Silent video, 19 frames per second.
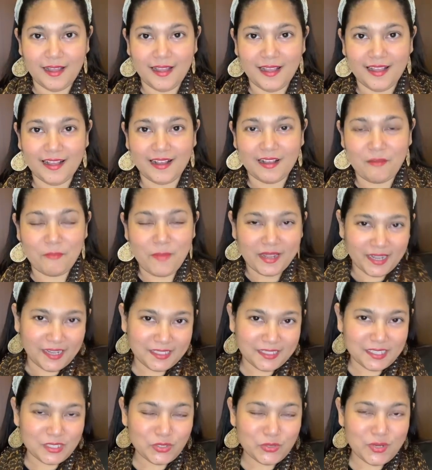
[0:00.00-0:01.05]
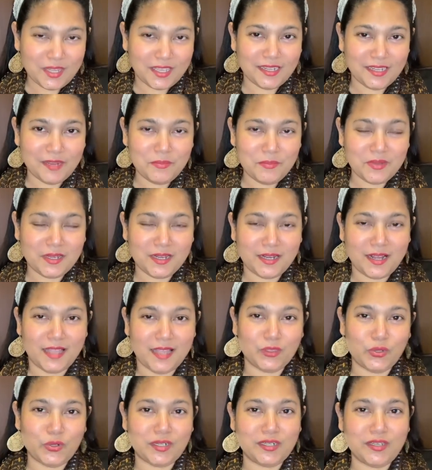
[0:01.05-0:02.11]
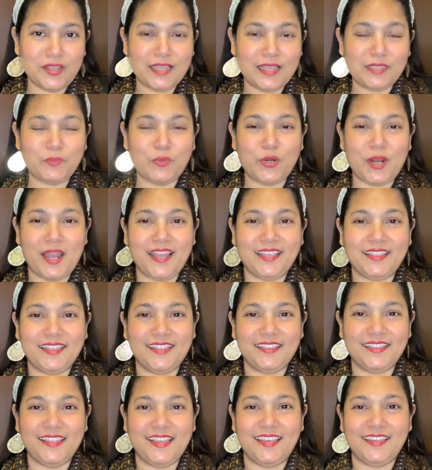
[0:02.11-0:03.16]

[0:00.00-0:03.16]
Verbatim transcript: Kemarin kita sudah kirim ke kantor diaspora NTT.